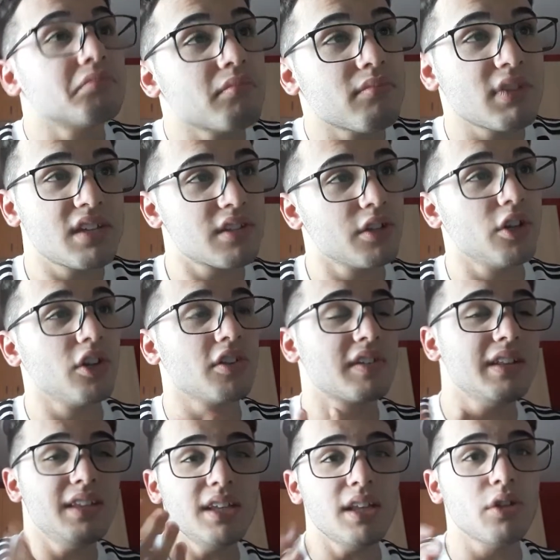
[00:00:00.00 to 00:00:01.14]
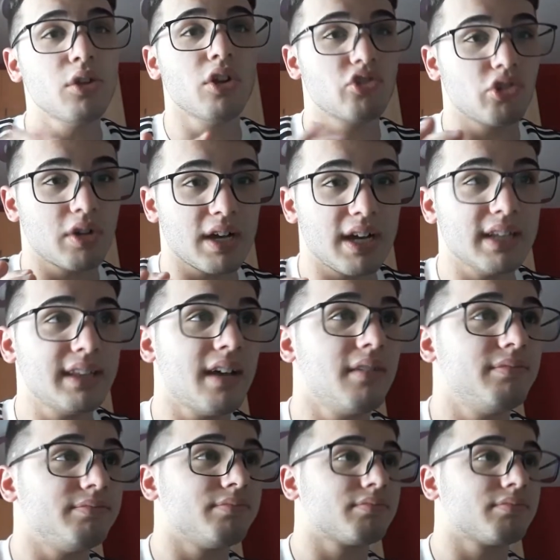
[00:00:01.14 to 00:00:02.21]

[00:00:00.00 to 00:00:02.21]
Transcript: Se non lo sentite non lo giocate.